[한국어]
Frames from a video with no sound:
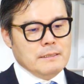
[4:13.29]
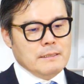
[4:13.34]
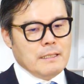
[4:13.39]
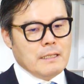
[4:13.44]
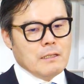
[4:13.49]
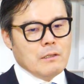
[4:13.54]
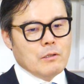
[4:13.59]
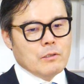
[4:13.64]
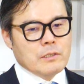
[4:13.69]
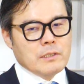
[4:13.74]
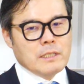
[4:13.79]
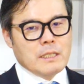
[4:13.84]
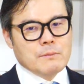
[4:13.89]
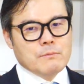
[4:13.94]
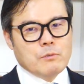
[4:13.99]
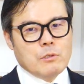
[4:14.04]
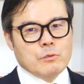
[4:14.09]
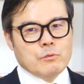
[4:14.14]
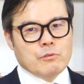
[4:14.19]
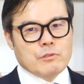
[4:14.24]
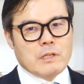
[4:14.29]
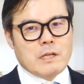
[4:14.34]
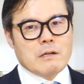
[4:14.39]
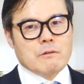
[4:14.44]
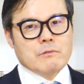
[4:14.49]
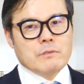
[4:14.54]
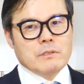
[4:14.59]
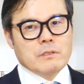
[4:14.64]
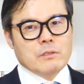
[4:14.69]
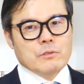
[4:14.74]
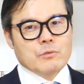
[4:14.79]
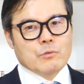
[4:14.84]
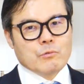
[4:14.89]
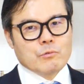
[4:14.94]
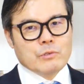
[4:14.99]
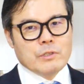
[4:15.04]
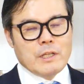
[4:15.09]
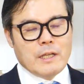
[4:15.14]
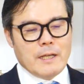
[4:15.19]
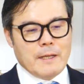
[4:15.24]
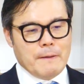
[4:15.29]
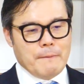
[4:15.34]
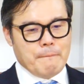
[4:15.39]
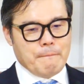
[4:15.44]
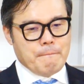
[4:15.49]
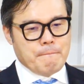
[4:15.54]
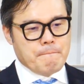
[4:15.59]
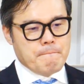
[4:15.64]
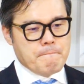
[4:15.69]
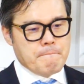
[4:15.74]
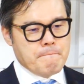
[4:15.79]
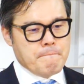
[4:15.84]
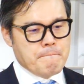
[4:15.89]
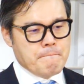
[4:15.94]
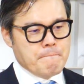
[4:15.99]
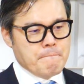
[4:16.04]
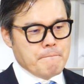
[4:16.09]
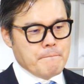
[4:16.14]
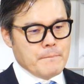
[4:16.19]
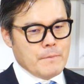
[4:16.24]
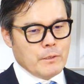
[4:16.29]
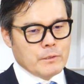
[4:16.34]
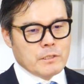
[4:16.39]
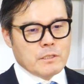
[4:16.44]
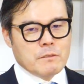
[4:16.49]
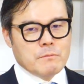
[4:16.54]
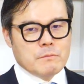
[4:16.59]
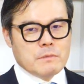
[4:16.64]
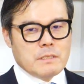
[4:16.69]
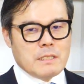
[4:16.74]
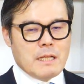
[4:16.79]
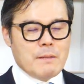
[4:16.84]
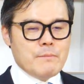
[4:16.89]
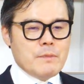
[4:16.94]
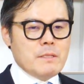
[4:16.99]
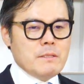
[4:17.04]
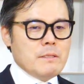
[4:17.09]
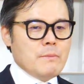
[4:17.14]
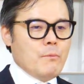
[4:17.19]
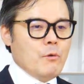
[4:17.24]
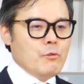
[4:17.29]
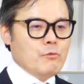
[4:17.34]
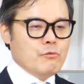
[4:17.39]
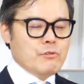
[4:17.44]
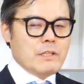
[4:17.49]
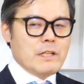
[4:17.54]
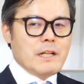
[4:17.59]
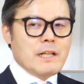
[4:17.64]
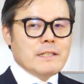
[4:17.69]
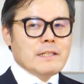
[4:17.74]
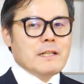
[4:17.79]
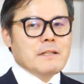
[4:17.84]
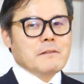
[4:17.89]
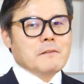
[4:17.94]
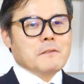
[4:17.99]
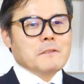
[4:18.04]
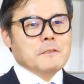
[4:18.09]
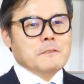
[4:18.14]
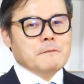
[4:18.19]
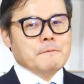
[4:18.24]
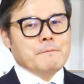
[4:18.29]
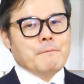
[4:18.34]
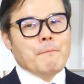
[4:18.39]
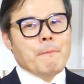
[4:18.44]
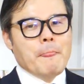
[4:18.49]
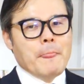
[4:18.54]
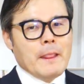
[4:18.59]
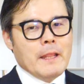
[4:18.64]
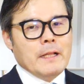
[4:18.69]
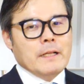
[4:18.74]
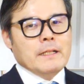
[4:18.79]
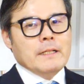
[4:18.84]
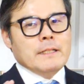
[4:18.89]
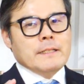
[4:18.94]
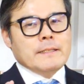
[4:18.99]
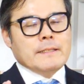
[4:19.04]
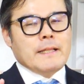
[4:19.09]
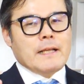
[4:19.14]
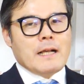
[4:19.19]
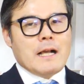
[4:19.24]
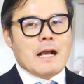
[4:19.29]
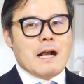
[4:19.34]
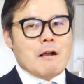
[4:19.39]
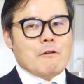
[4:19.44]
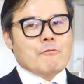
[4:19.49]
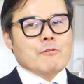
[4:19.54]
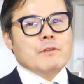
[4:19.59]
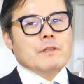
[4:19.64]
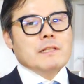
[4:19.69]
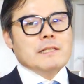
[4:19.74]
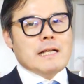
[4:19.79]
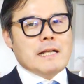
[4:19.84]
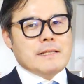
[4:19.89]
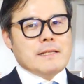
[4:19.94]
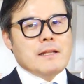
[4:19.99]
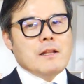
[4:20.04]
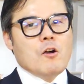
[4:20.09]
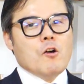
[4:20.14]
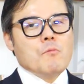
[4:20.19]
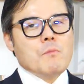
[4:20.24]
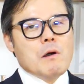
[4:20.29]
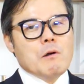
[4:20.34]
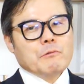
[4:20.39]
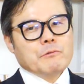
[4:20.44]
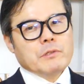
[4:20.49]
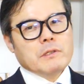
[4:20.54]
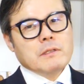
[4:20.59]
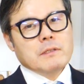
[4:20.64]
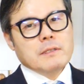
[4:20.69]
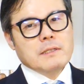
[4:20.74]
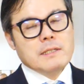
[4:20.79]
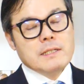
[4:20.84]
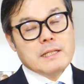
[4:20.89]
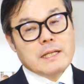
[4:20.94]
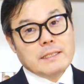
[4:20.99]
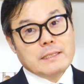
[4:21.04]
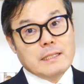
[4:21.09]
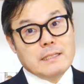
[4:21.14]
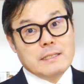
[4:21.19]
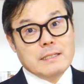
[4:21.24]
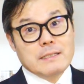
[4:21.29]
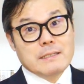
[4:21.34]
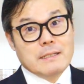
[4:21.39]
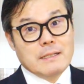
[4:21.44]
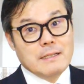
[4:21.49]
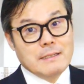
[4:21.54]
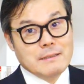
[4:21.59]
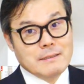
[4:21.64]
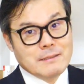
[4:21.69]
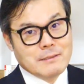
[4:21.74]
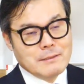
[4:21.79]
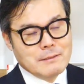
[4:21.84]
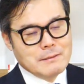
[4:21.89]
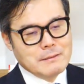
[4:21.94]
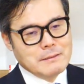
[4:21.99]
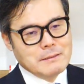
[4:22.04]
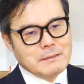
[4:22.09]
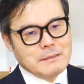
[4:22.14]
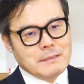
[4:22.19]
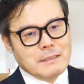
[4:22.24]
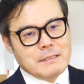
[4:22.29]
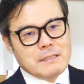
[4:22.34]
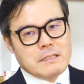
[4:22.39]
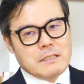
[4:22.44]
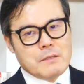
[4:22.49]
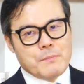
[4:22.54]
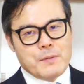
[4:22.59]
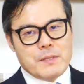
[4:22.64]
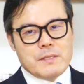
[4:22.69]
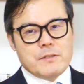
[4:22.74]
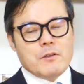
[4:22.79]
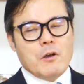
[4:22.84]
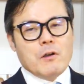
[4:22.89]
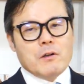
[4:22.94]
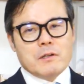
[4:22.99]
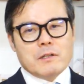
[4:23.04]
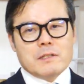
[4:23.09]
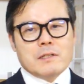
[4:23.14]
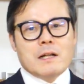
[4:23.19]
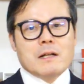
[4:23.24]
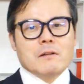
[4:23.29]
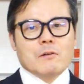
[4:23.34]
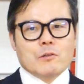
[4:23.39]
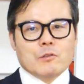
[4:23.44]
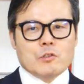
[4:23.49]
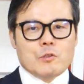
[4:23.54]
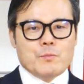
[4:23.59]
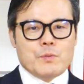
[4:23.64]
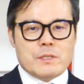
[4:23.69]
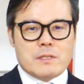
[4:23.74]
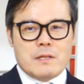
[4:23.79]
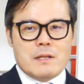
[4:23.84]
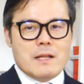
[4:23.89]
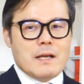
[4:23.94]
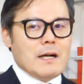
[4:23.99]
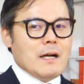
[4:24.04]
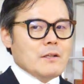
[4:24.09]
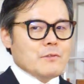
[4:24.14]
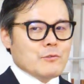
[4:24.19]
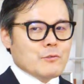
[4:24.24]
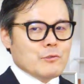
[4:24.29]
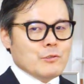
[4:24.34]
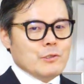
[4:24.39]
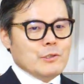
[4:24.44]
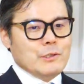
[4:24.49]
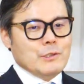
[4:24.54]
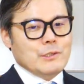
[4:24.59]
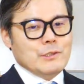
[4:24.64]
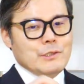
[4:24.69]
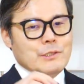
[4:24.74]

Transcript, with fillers: 내가 어딘가에 뭘 투자하고 있는 건 좋은데 음, 어쨌든 사람들이 이제 뭘 투자를 한다는 거는 내가 갖고 있는 자산의 어마운트를 늘리겠다는 얘기잖아요. 그렇죠? 그래서 이제 빚연금을 하는 것도 빚을 내 가지고